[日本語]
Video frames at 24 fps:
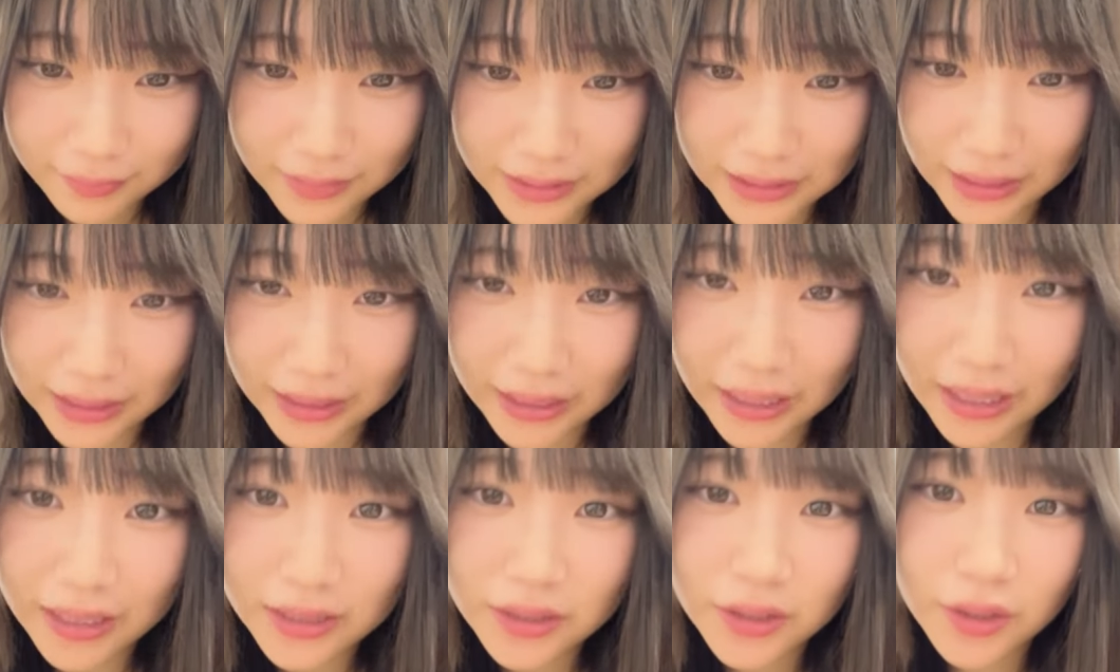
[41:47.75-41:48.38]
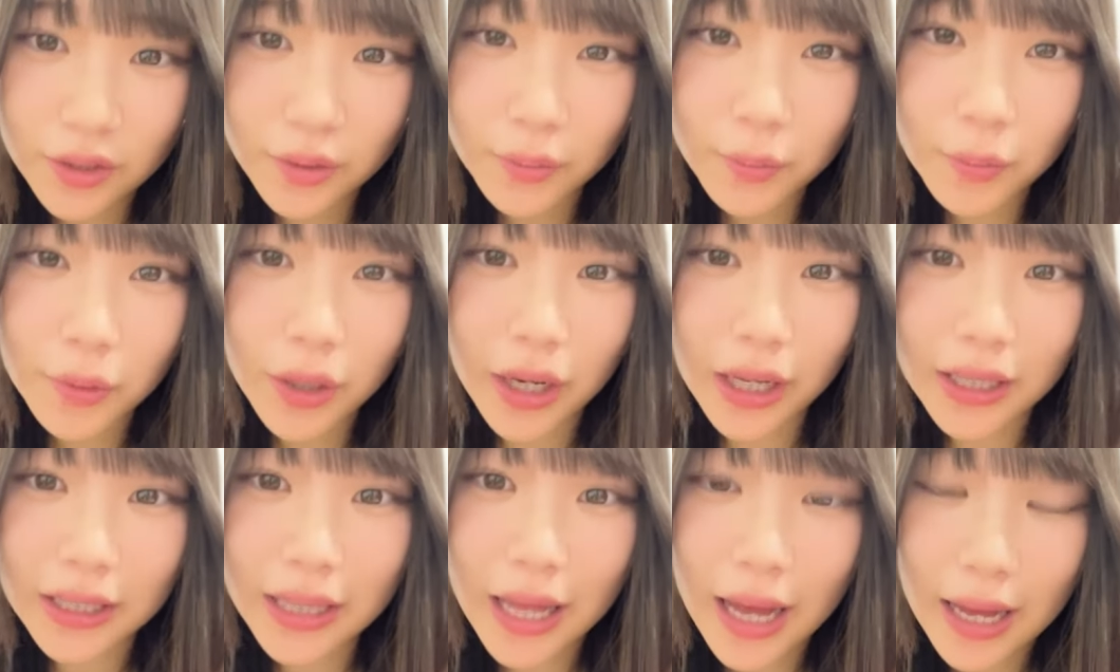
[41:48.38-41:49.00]
じゃあ男女読もう
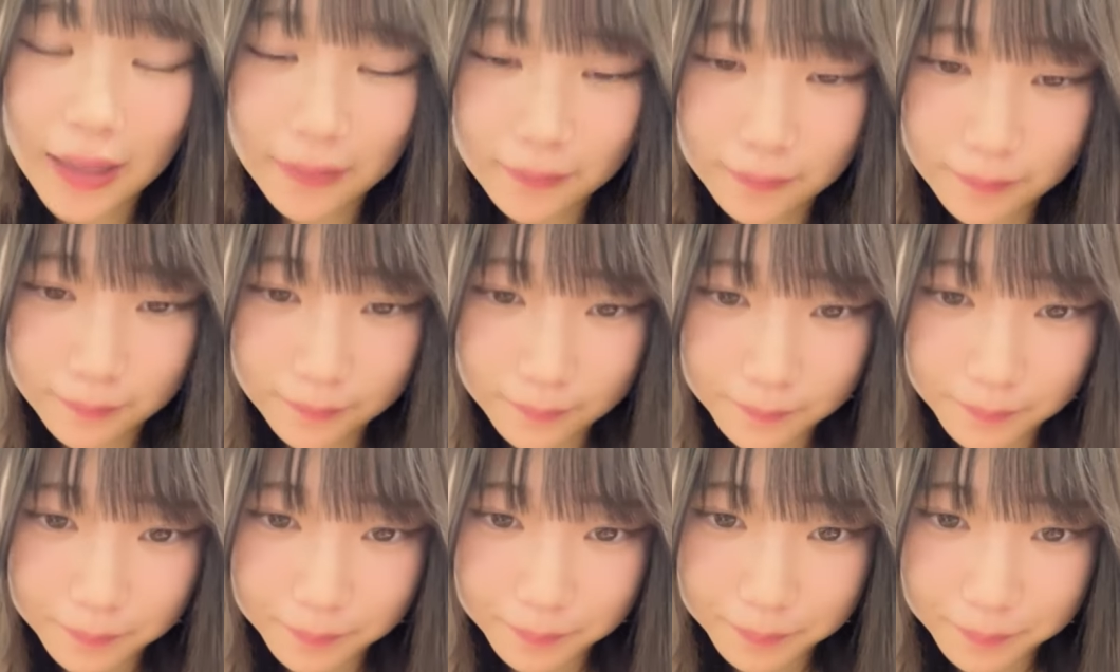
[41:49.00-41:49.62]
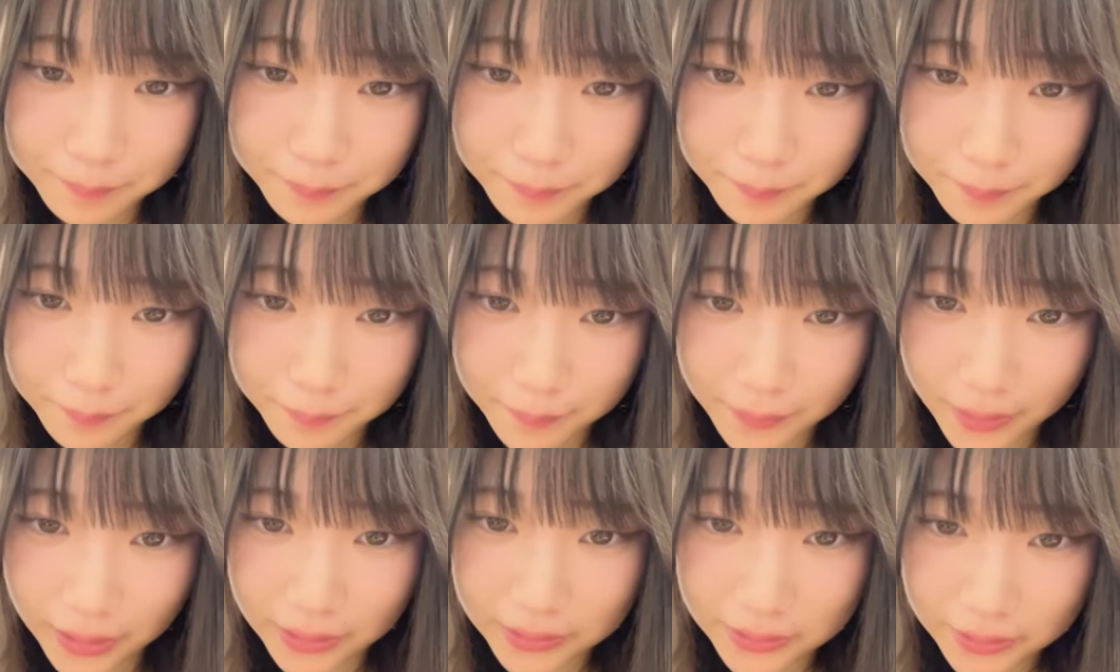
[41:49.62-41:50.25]
かな
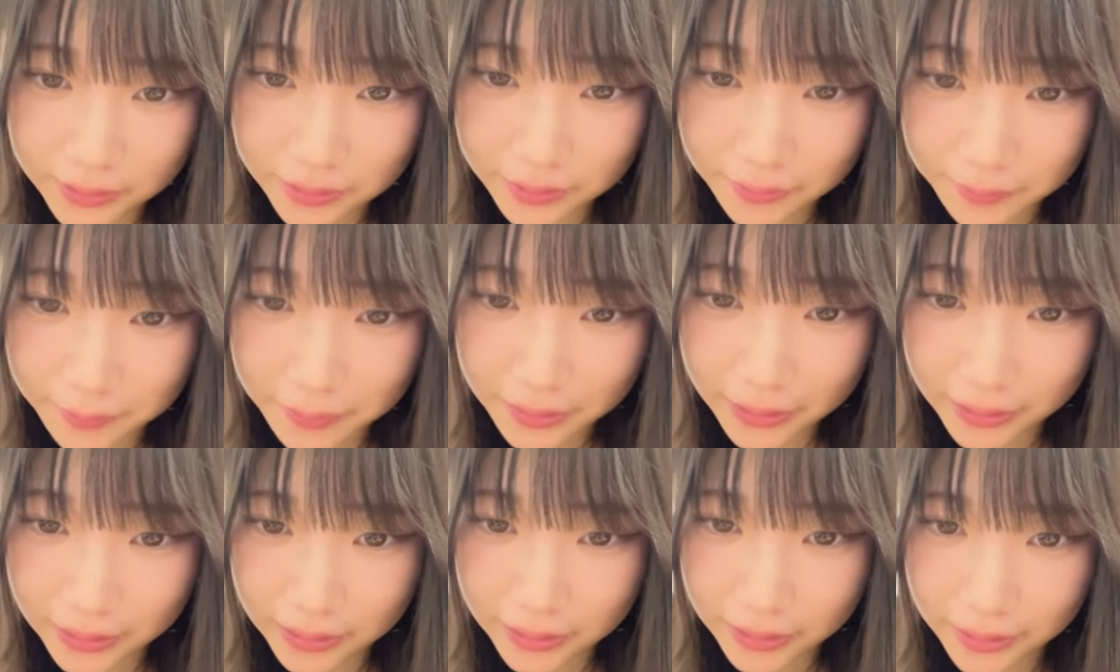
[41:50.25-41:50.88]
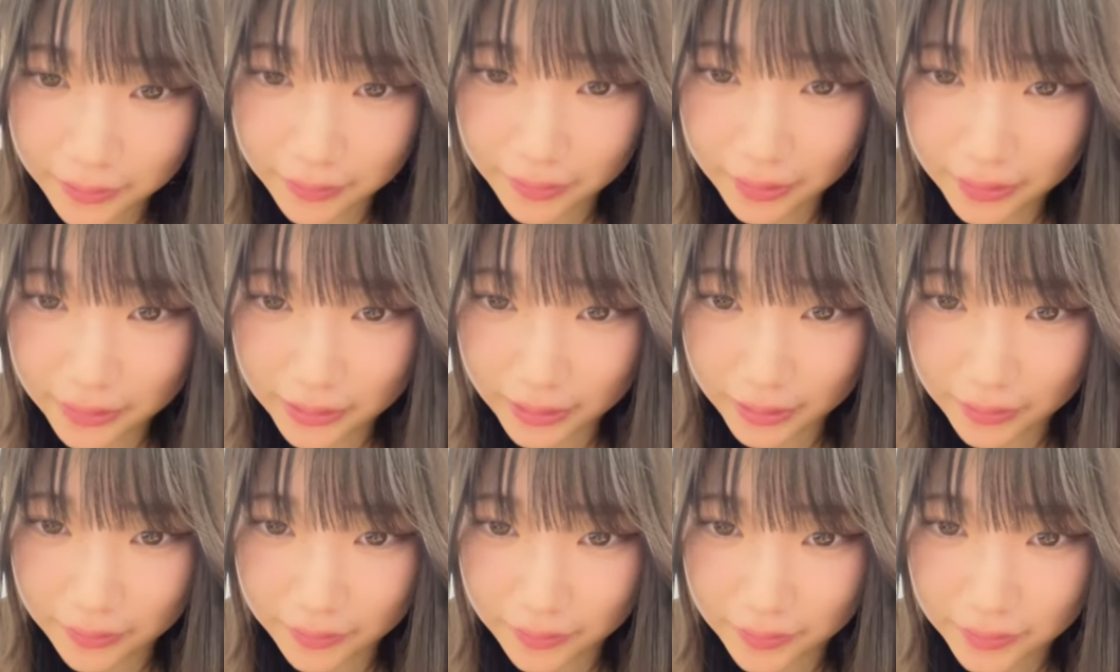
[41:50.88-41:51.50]
男女読み方ゆあ
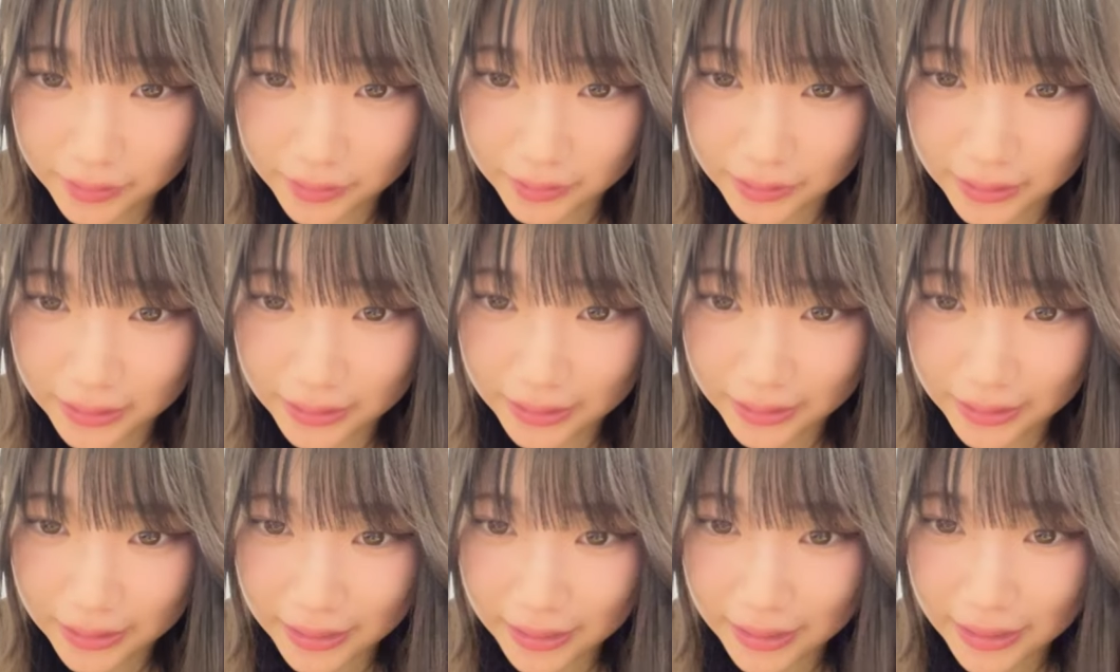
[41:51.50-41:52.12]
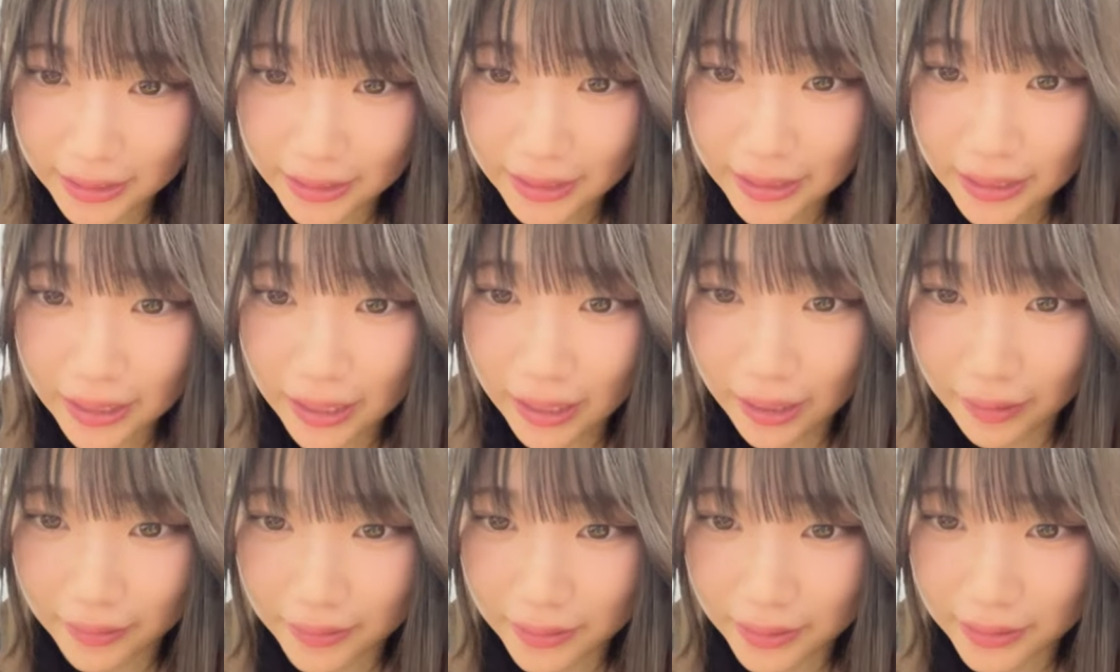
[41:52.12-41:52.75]
てあの好き
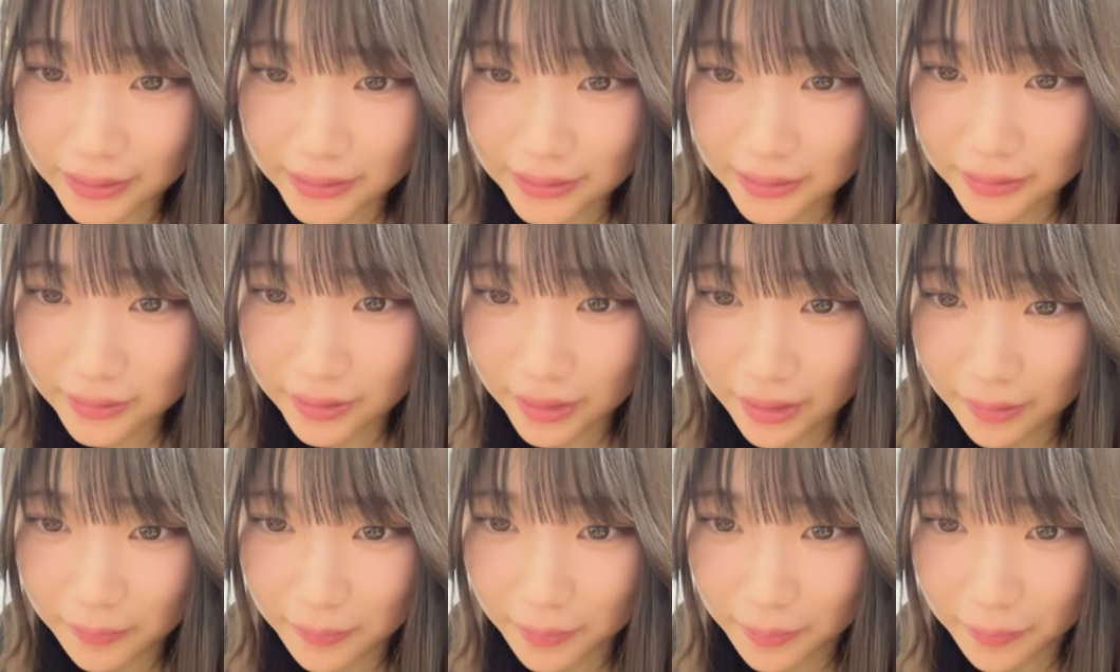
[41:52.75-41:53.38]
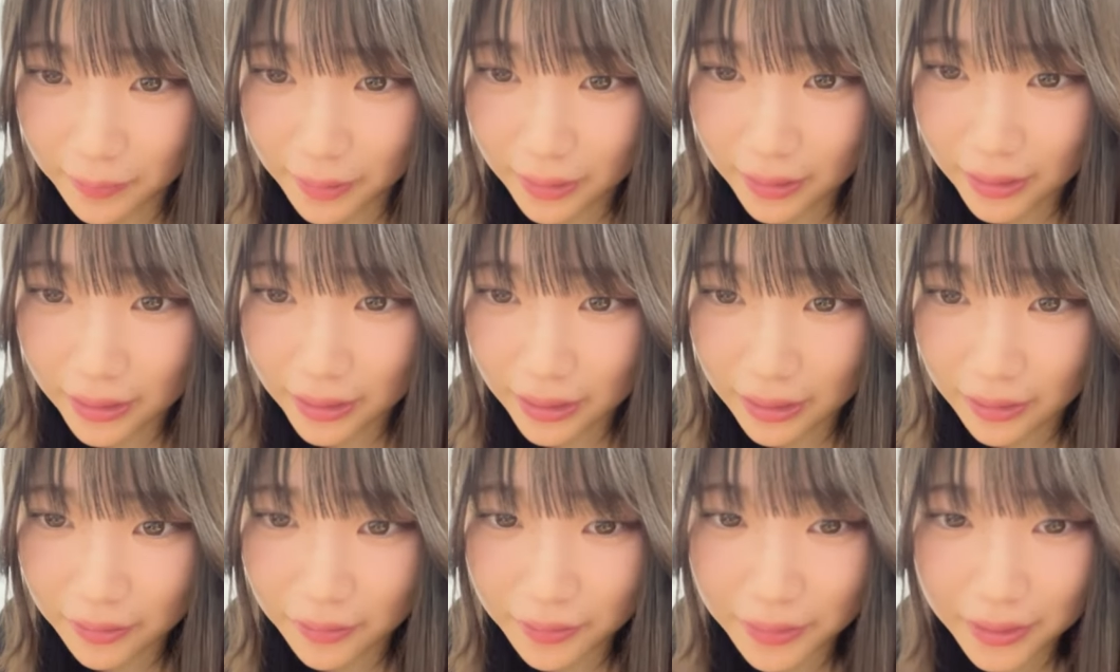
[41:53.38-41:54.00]
私のアバは
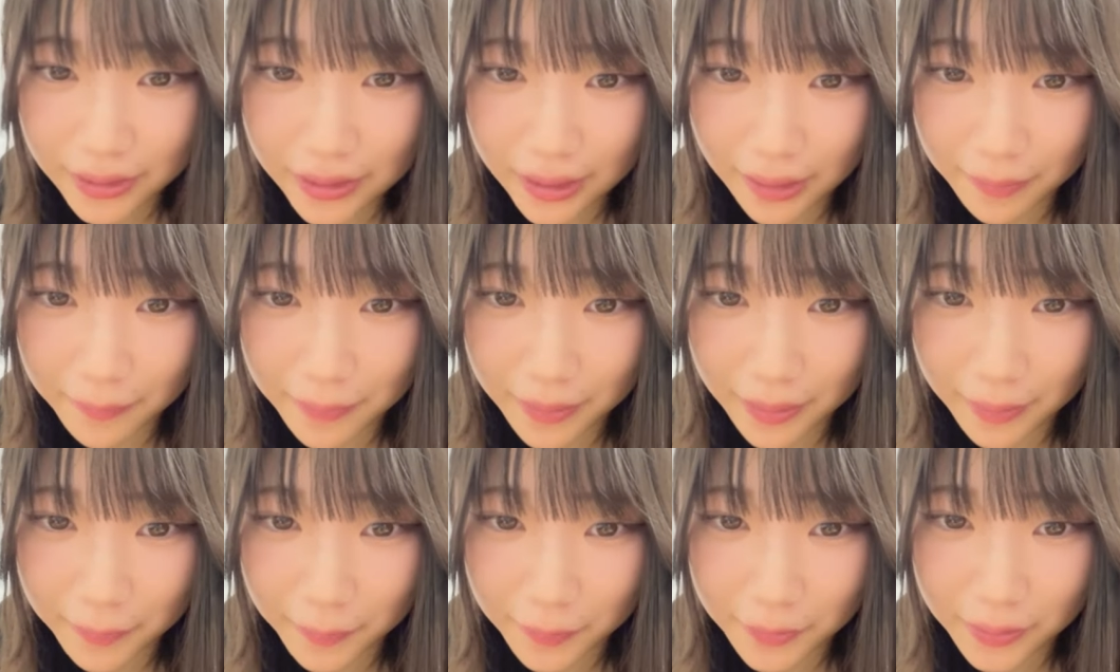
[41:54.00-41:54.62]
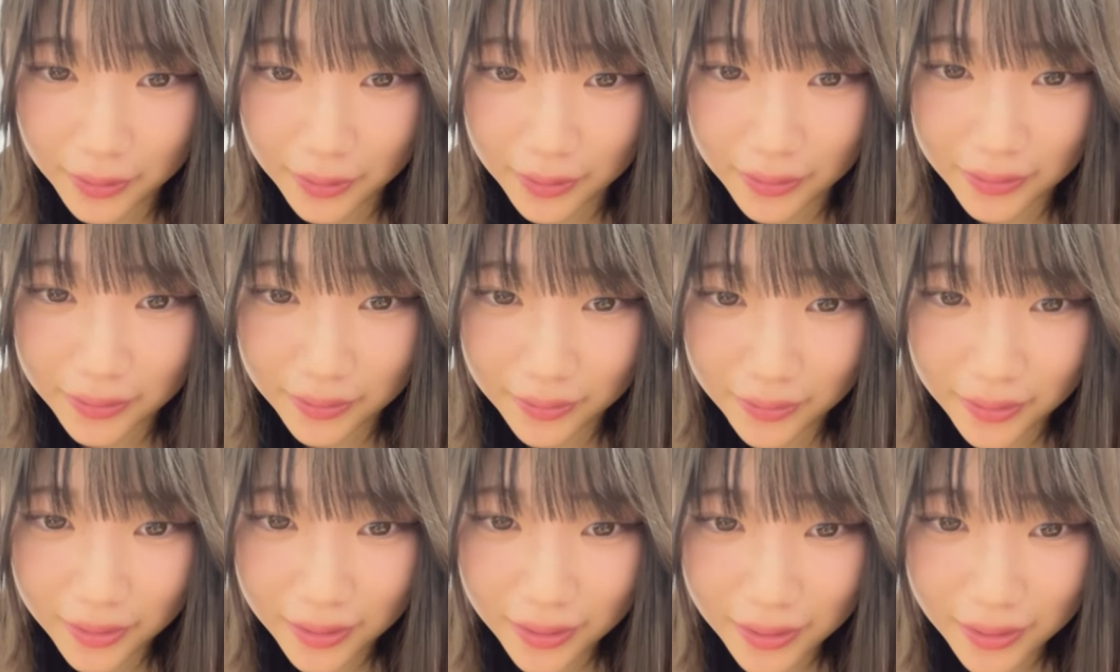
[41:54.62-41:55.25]
青いカメラ持ってる人